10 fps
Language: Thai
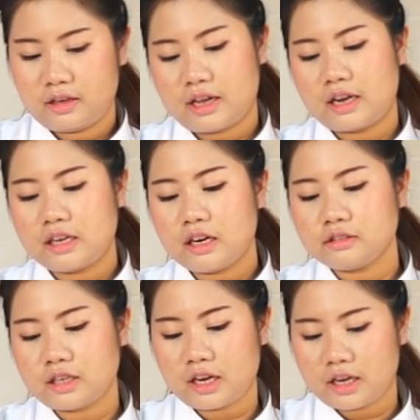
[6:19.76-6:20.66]
การที่เรา
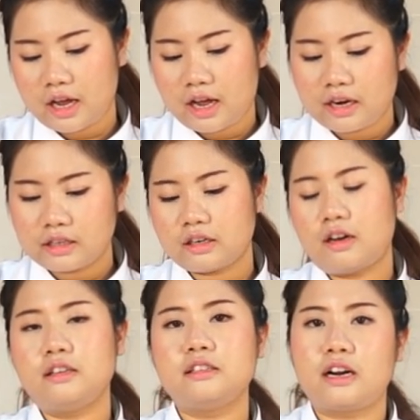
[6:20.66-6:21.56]
ใช้กระทะท
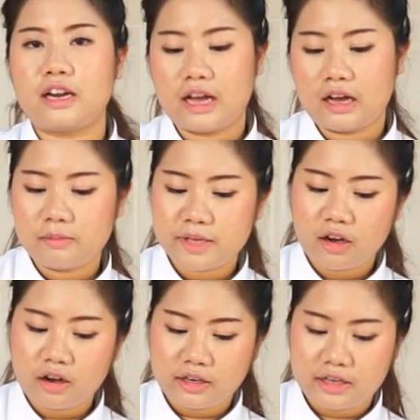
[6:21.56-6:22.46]
องเหลืองเนี่ยค่ะก็มี
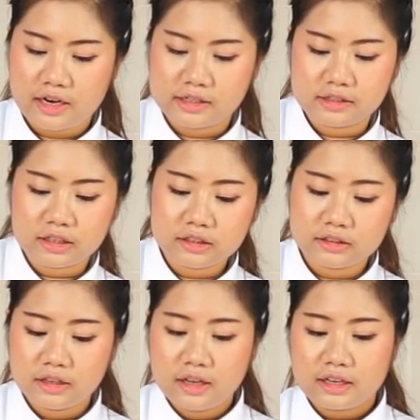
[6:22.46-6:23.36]
ข้อดีอย่างหนึ่งก็คือ